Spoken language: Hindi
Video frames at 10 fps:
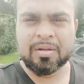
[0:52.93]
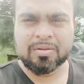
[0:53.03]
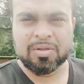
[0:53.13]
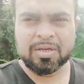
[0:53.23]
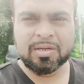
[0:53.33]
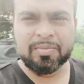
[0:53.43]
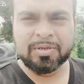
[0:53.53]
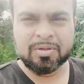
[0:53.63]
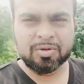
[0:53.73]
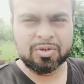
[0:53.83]
तो देखिए
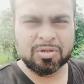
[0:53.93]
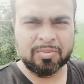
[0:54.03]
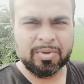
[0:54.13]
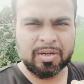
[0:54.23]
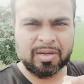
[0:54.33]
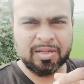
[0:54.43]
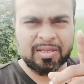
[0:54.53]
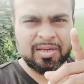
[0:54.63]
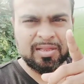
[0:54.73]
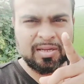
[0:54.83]
पीछे दोस्तों सब मेरे खेत
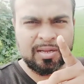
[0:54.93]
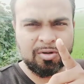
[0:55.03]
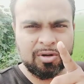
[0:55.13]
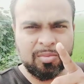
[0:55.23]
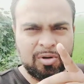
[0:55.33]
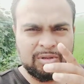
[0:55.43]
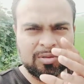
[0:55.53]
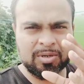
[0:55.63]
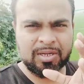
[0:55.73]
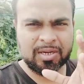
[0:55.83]
ही खेत दिख रहे होंगे बहुत ही
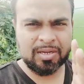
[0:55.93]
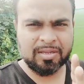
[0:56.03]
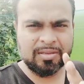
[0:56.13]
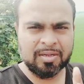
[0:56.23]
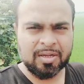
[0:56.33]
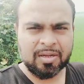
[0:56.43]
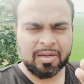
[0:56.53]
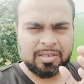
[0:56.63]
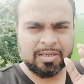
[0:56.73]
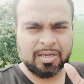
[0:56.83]
बढ़िया खेत
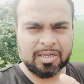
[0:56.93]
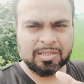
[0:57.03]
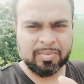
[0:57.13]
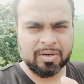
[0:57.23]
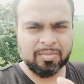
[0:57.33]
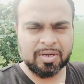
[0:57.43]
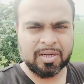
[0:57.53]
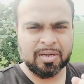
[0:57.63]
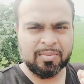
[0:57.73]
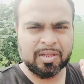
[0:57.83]
अच्छे खासे पनप
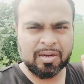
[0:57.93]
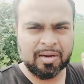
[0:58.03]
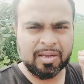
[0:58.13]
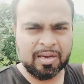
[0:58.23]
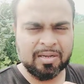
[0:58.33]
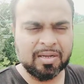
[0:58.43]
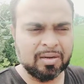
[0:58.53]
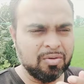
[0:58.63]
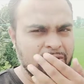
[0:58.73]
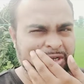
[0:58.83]
गए हैं मतलब हरियाली है
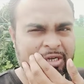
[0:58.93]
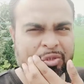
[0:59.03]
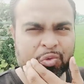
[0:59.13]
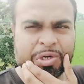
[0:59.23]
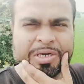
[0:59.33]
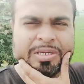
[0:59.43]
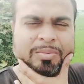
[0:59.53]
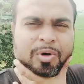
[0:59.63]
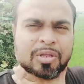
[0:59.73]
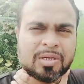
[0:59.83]
कोई कहीं सूखा नहीं है
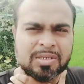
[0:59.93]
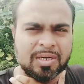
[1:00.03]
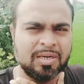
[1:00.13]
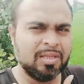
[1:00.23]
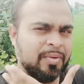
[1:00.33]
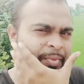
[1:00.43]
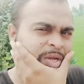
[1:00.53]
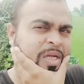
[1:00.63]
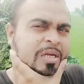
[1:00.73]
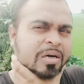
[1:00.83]
बहुत ही अच्छा खेत है
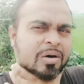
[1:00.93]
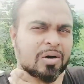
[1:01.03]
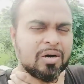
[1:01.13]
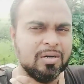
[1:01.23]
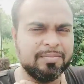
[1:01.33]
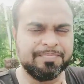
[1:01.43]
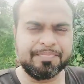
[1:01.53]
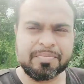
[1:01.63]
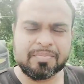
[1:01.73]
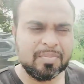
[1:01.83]
और
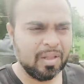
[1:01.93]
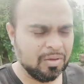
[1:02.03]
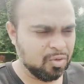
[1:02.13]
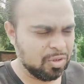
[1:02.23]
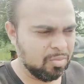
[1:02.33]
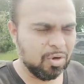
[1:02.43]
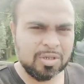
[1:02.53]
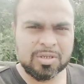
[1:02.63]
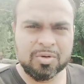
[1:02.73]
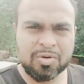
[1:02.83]
जो कि
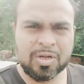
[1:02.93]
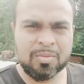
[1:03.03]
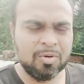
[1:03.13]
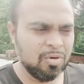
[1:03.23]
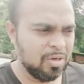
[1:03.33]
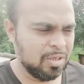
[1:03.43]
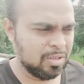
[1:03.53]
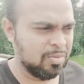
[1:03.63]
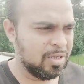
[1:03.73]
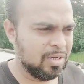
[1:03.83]
बहुत ही ज़रूरी है हम लोगों के लिए सभी